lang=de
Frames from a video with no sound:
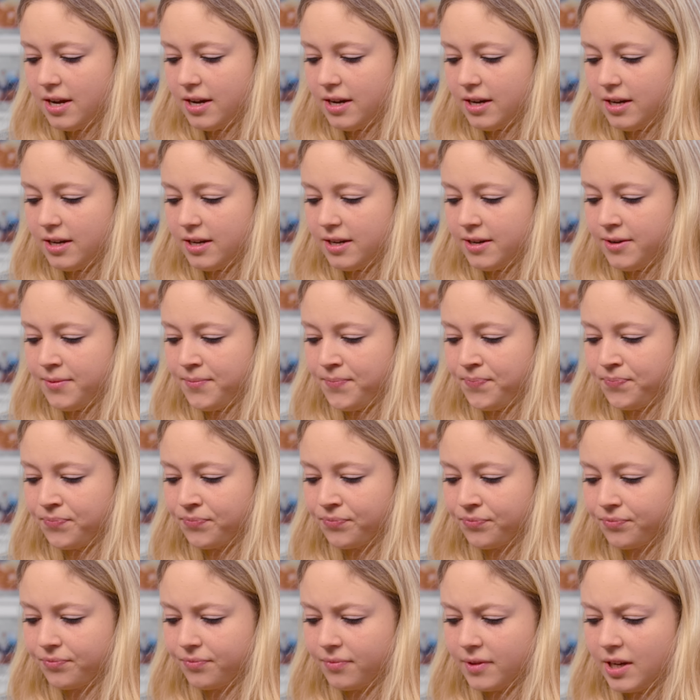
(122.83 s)
Ähm,
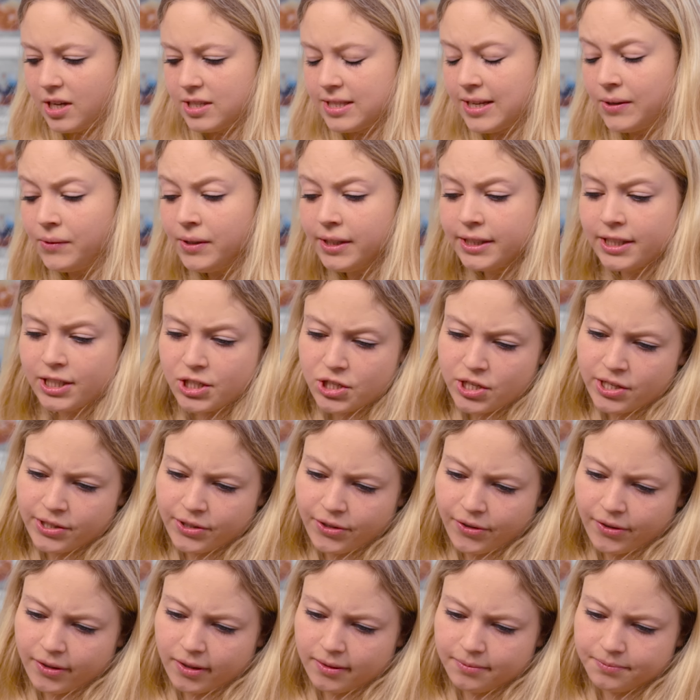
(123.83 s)

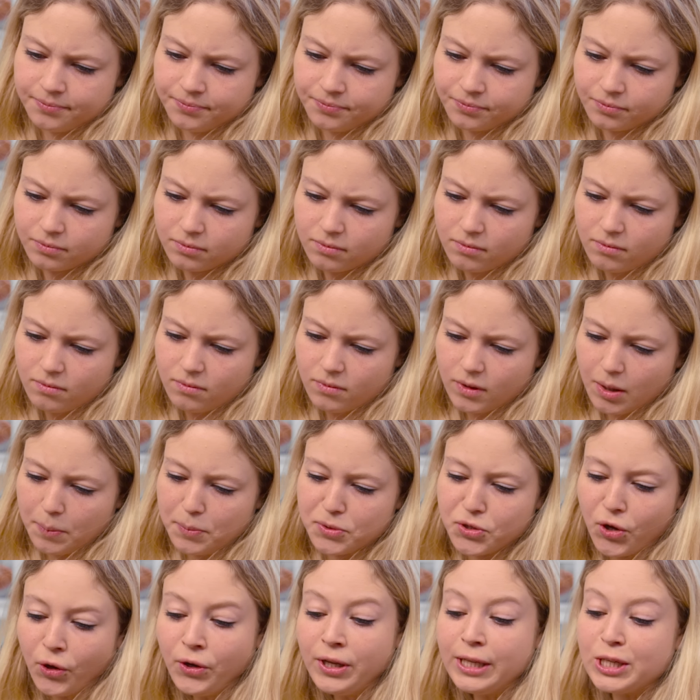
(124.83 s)
Sauerkirschlikör,
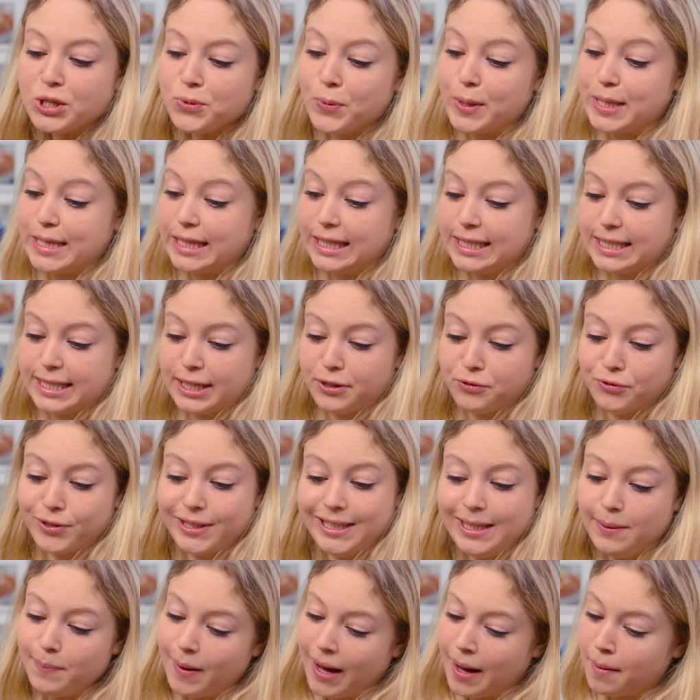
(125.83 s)
besondere Spezialität für
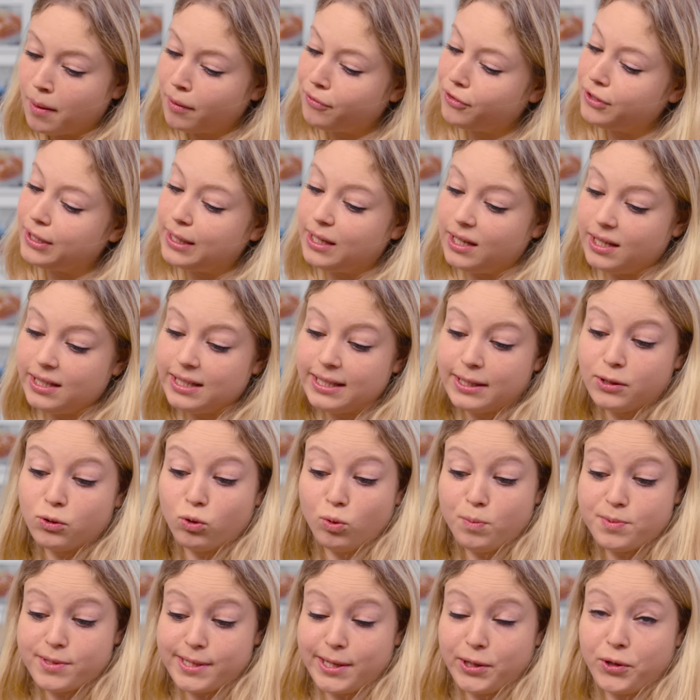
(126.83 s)
Liebhaber von edlen
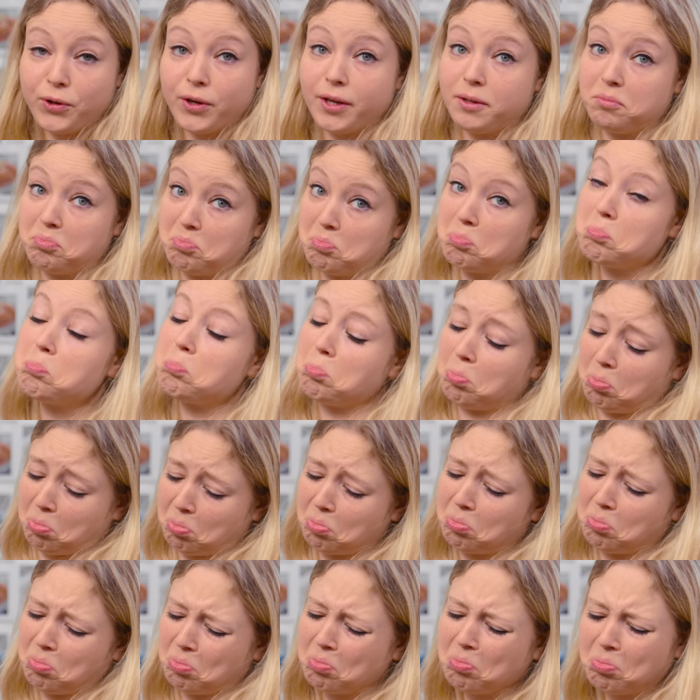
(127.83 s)
Obstlikören.
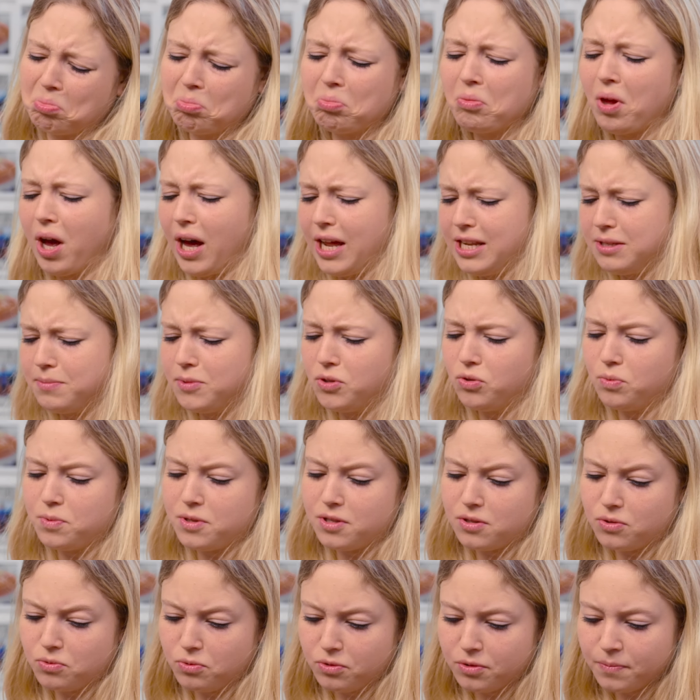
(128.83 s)
Alles mit
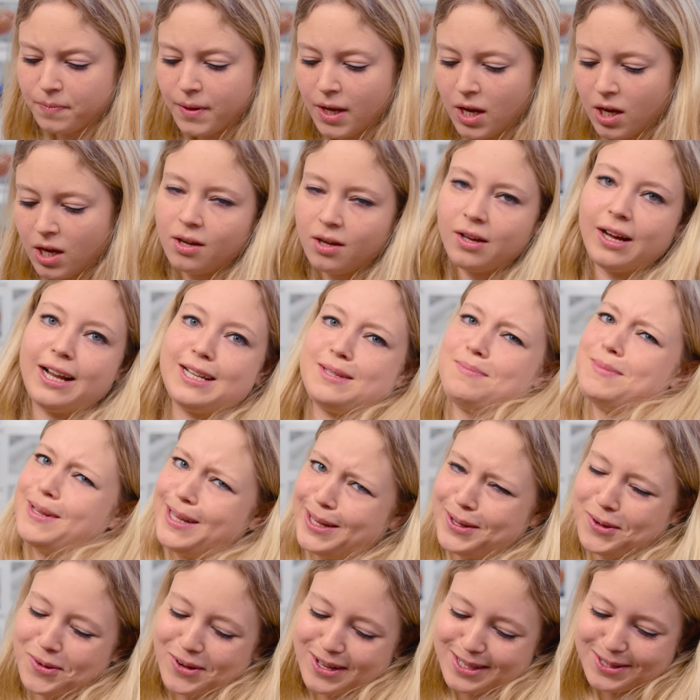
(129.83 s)
Obst ist gut. Alles mit
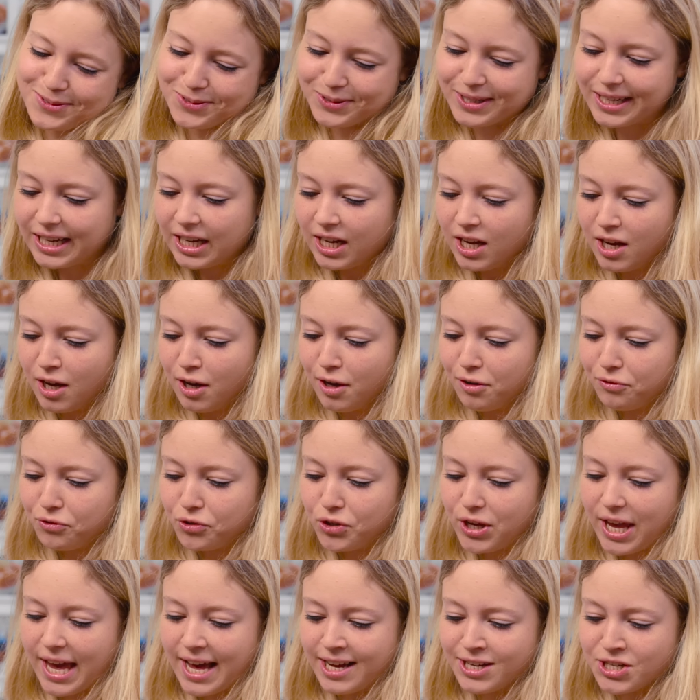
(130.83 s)
Likör ist gut. Für
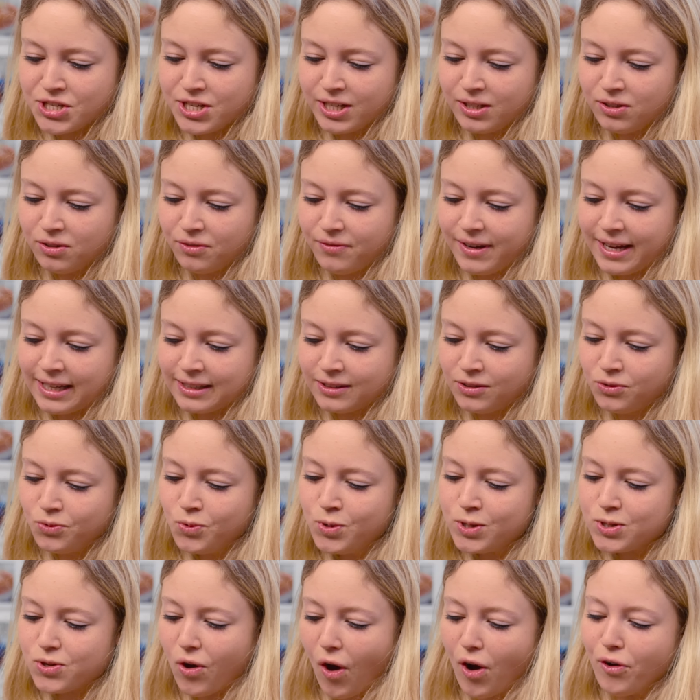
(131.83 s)
die Herstellung werden
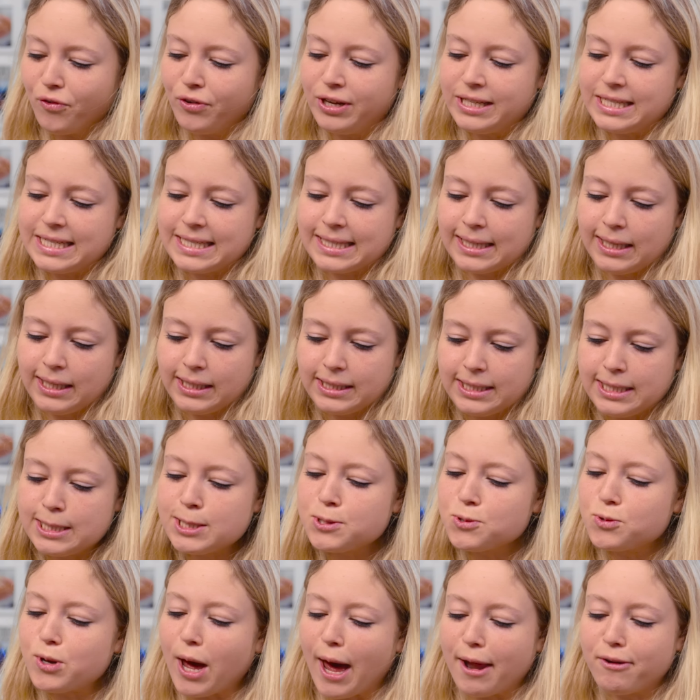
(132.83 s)
nur sorgfältig
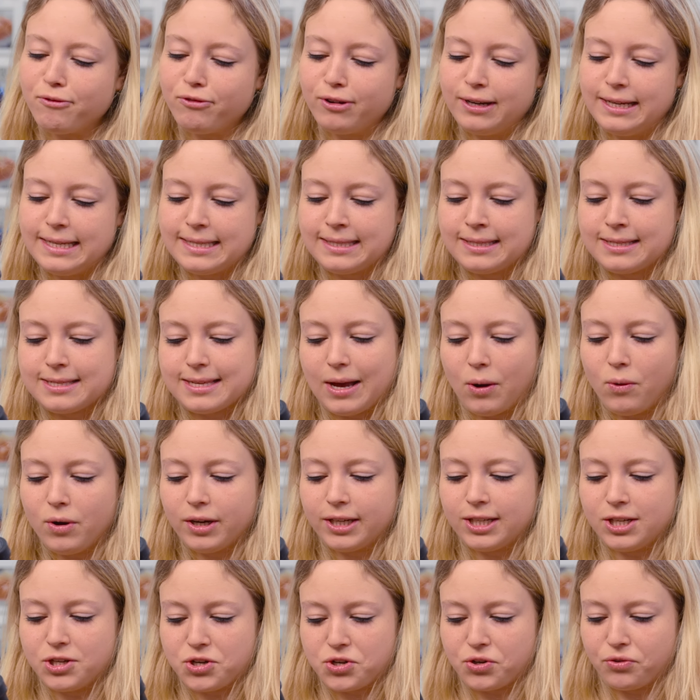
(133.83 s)
selektierte und handverlesene
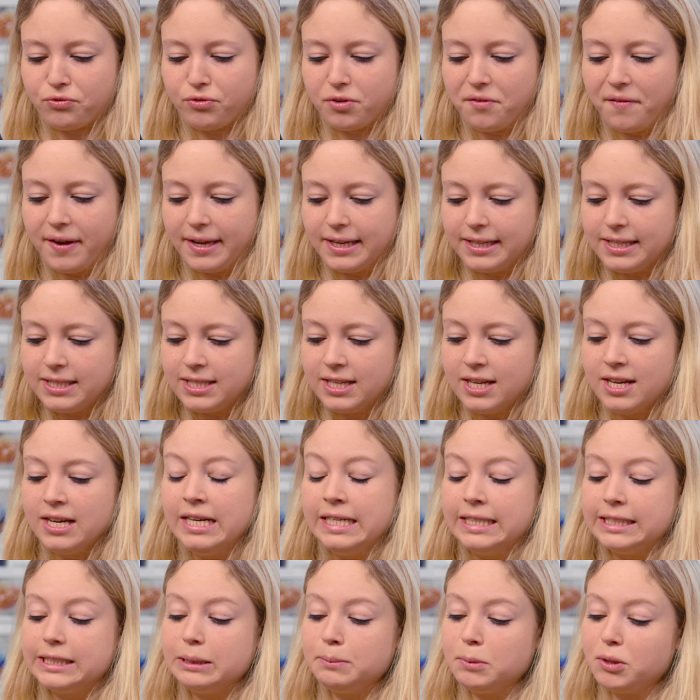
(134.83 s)
Sauerkirschen verwendet,
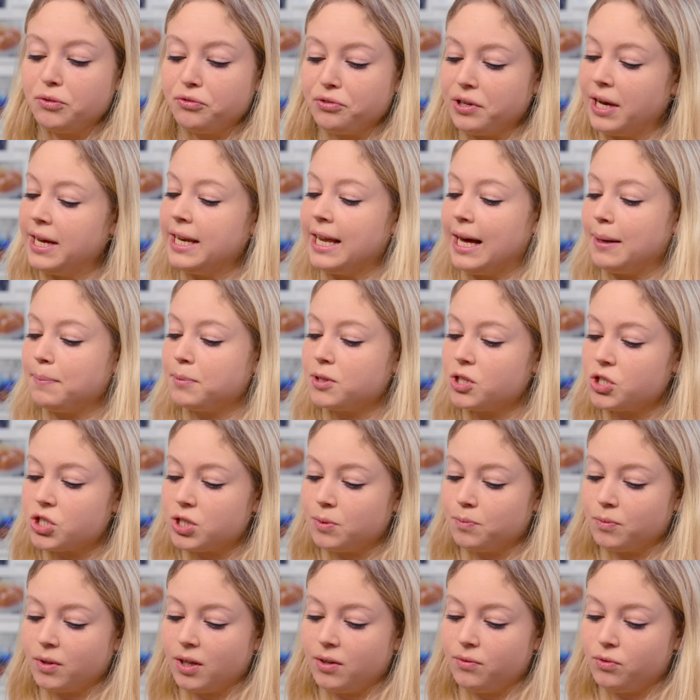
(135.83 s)
die mit fein
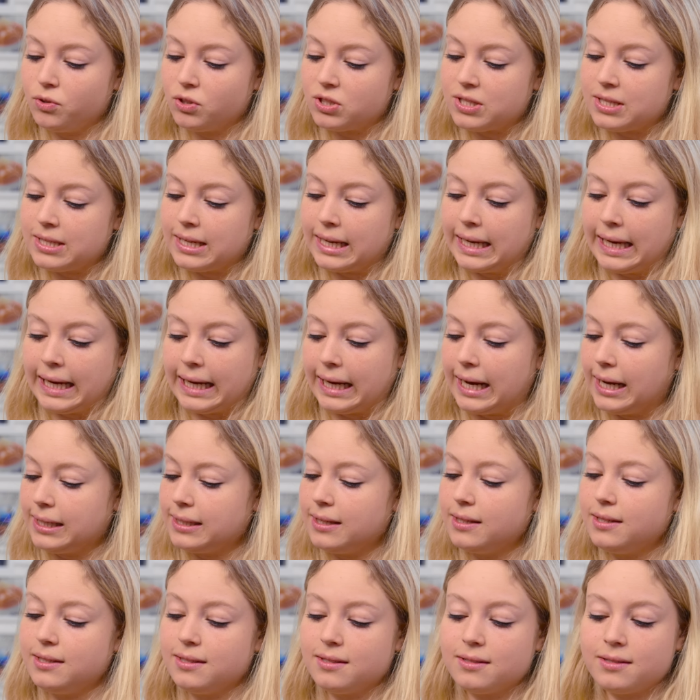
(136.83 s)
abgestimmten Gewürzen den
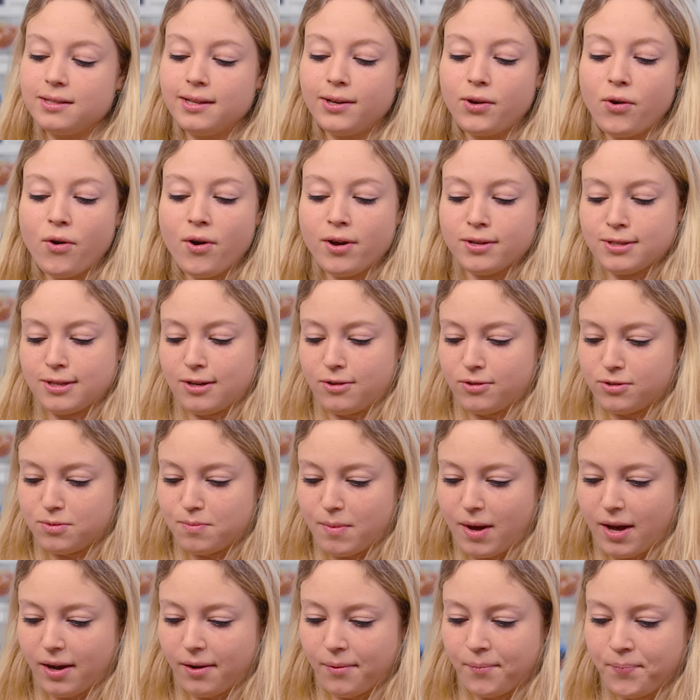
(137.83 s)
Charakter dieses Likörs
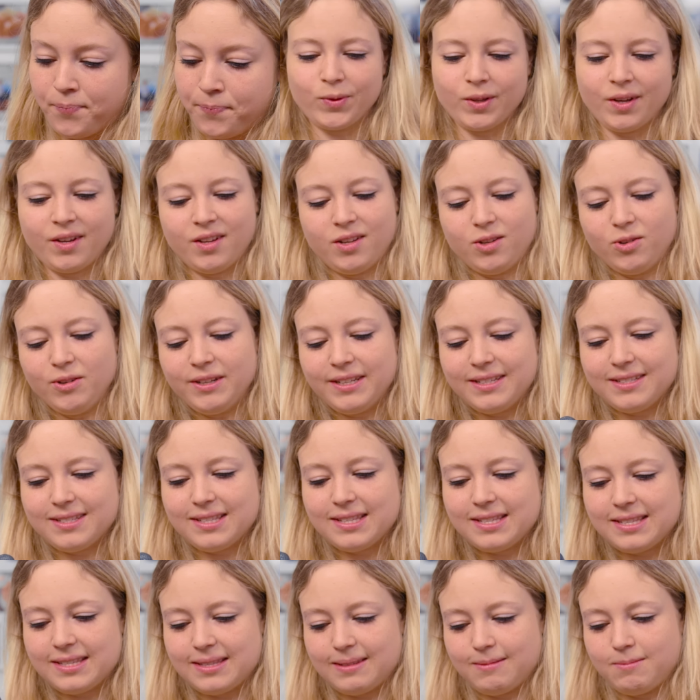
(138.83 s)
ausmachen. Leute, es
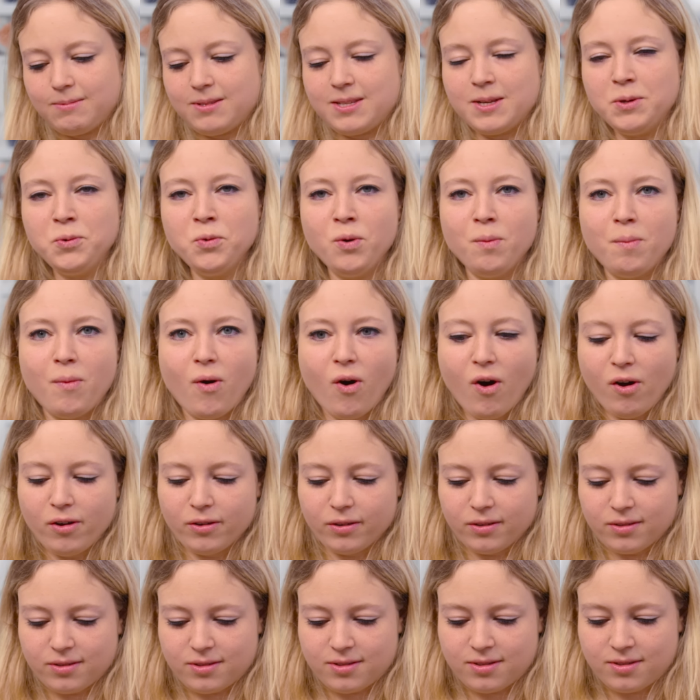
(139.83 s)
ist 10 Uhr
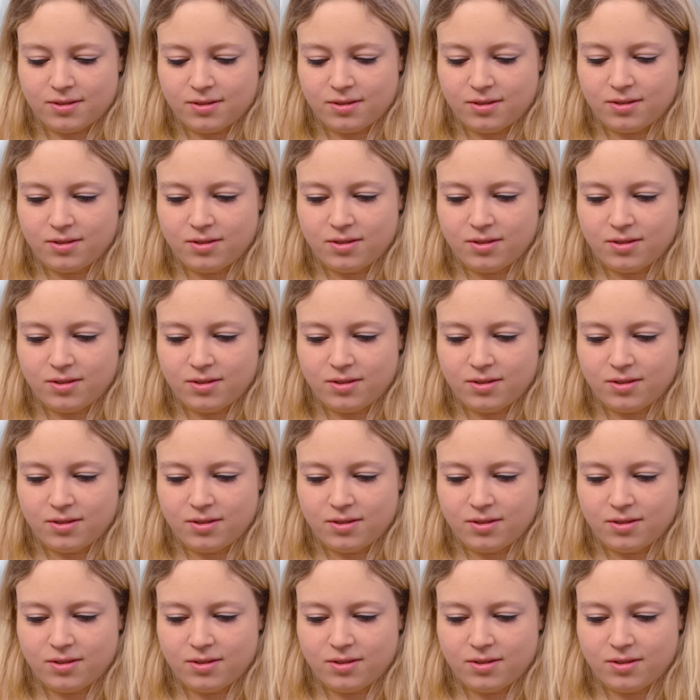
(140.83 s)
morgens.